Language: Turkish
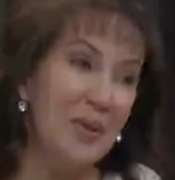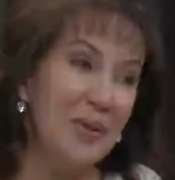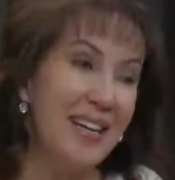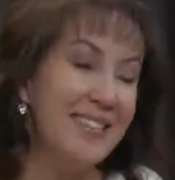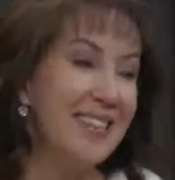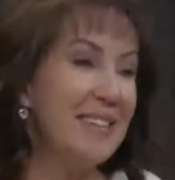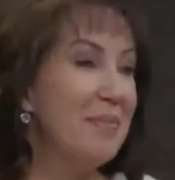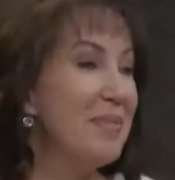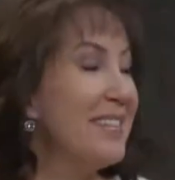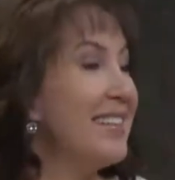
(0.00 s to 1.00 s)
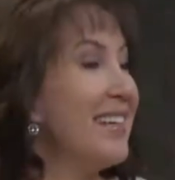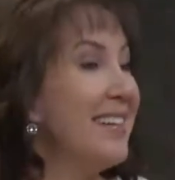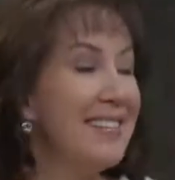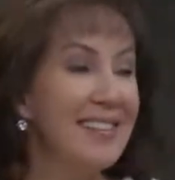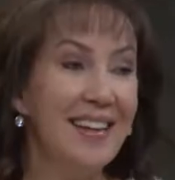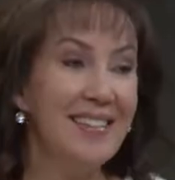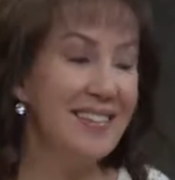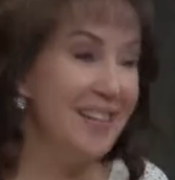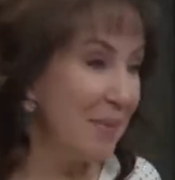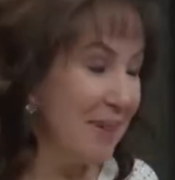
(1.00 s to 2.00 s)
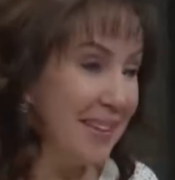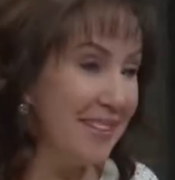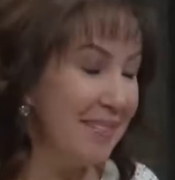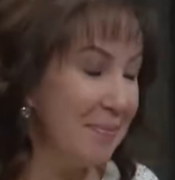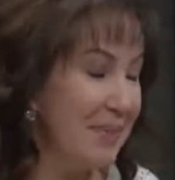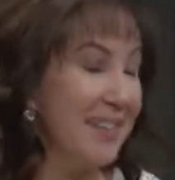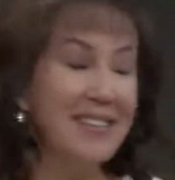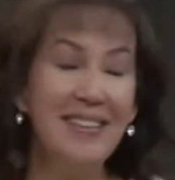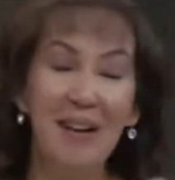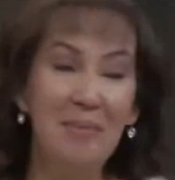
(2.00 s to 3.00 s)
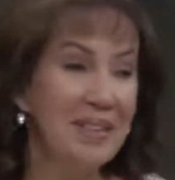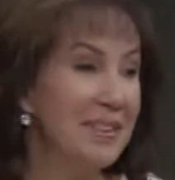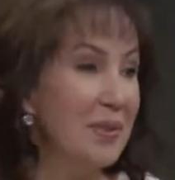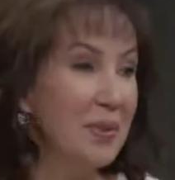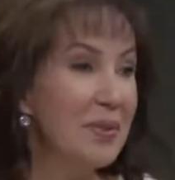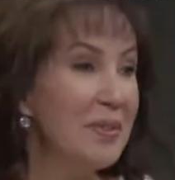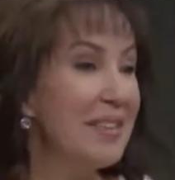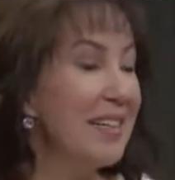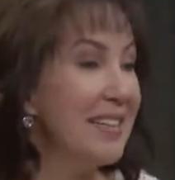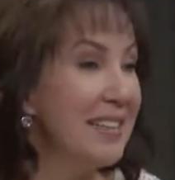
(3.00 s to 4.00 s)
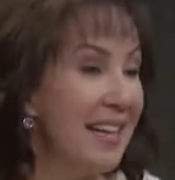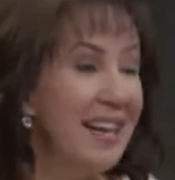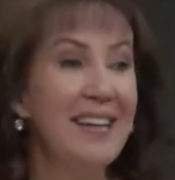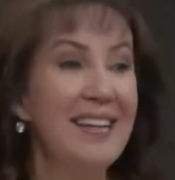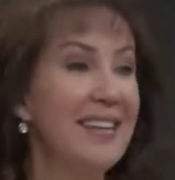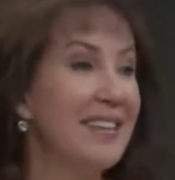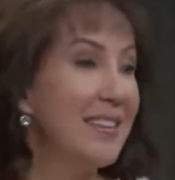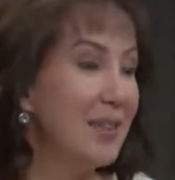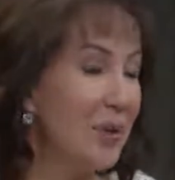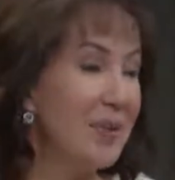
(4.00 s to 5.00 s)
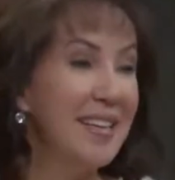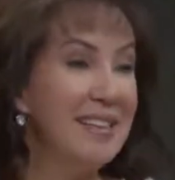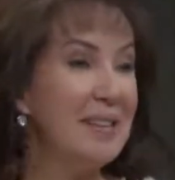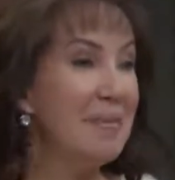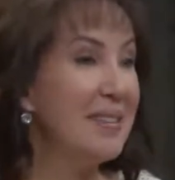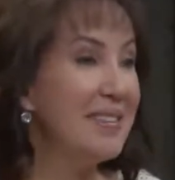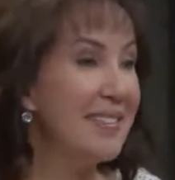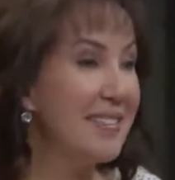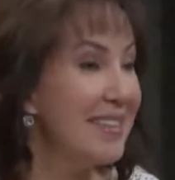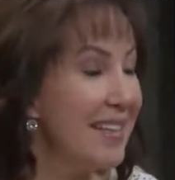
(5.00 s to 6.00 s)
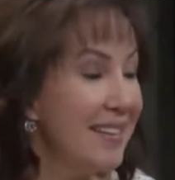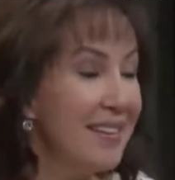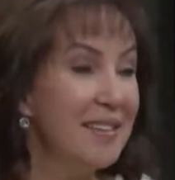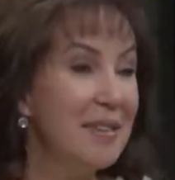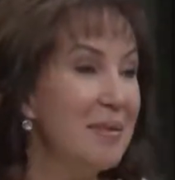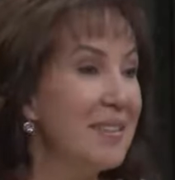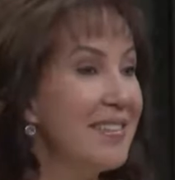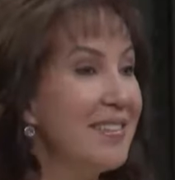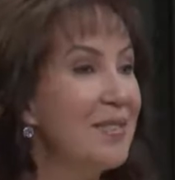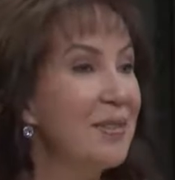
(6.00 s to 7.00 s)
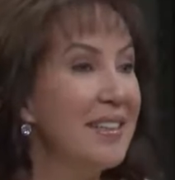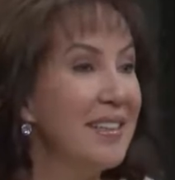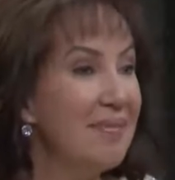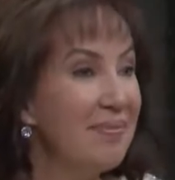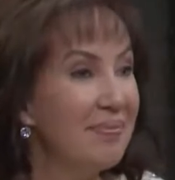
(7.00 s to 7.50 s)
öğrencilerimizi geleceğe hazırlamaların, hazırlanmaları konusunda nelerle yönlendirebilirsiniz? Neler anlatabilirsiniz onlara?